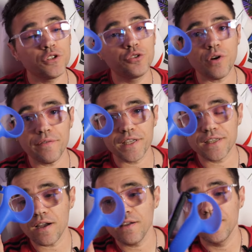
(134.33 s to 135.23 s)
je avec
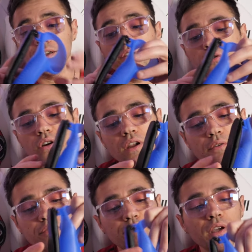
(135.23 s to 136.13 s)
ça. Et donc là,
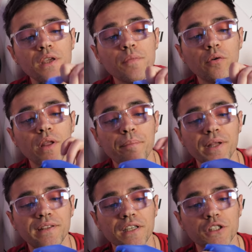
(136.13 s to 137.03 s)
vous le voyez, bah, on n'a
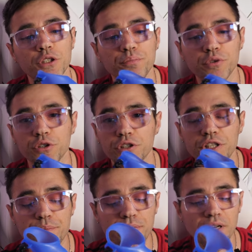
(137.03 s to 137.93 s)
pas de cache pour
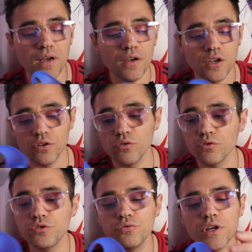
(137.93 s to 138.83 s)
changer les piles. Hein.
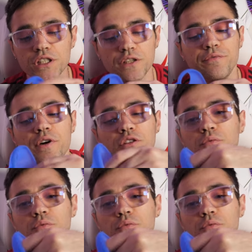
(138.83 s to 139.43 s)
Donc du coup, à chaque fois, tu